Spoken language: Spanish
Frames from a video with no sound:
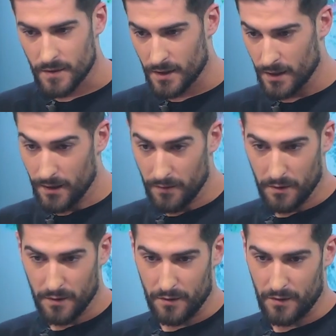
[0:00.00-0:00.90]
Sí,
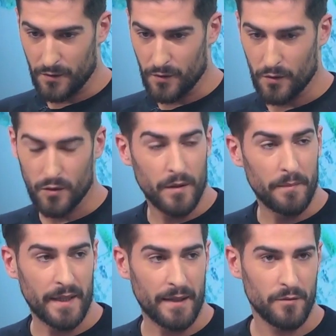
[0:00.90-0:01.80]
bueno, cuando
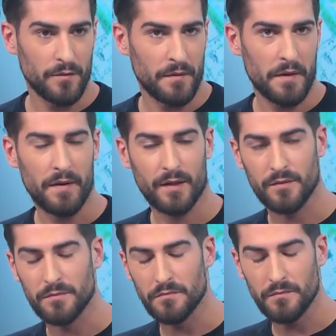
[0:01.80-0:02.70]
en verano hablaba
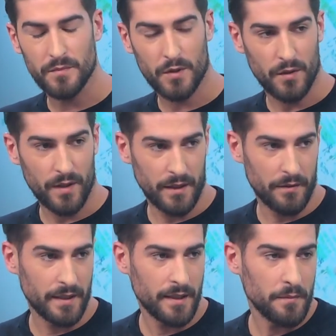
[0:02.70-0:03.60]
con, con Dani
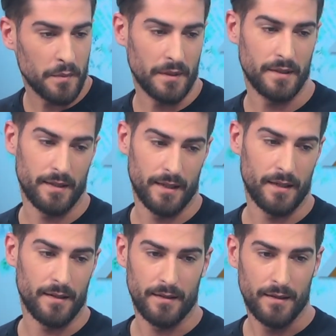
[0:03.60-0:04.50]
Bañez, pues
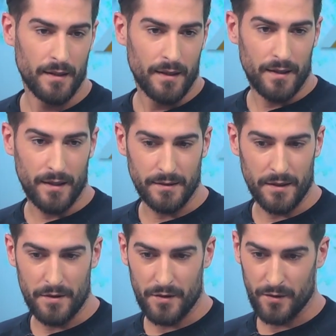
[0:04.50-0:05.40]
era, la
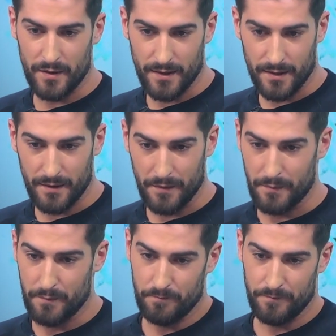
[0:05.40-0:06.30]
intención era
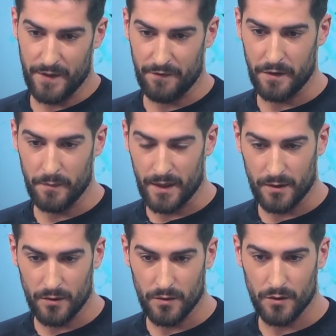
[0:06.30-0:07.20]
de,
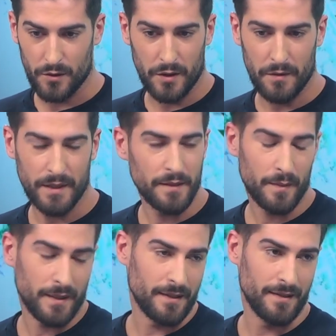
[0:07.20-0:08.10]
firmar con, con, el Betis
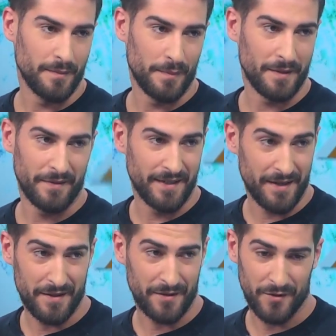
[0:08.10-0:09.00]
para, para, venir
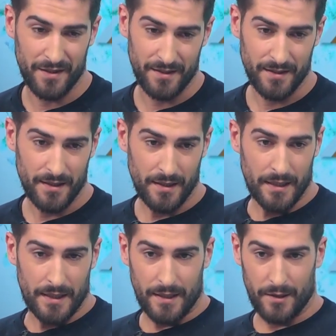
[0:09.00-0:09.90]
a hacer goles.
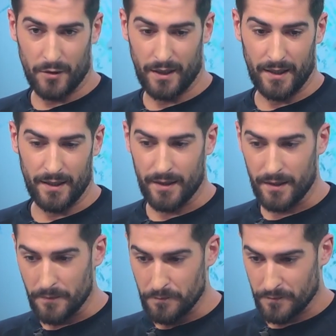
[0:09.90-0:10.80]
Creo
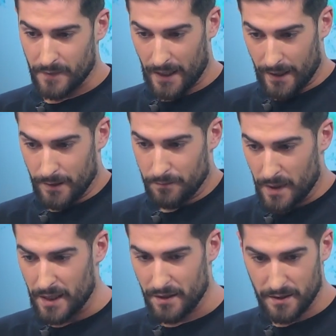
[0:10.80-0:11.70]
que, quien
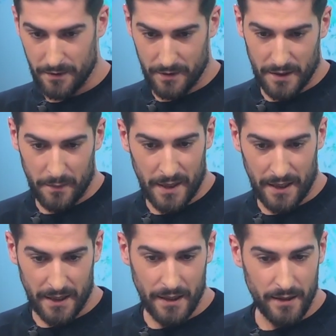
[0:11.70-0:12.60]
me necesitaban también
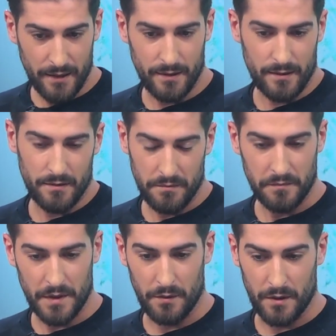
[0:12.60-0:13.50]
aquí
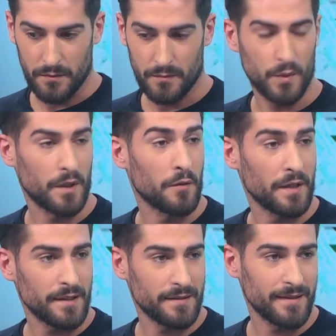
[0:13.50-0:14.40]
y, bueno, por
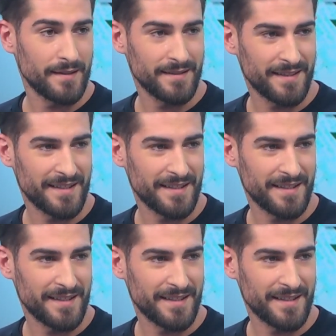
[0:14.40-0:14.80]
ahora está, está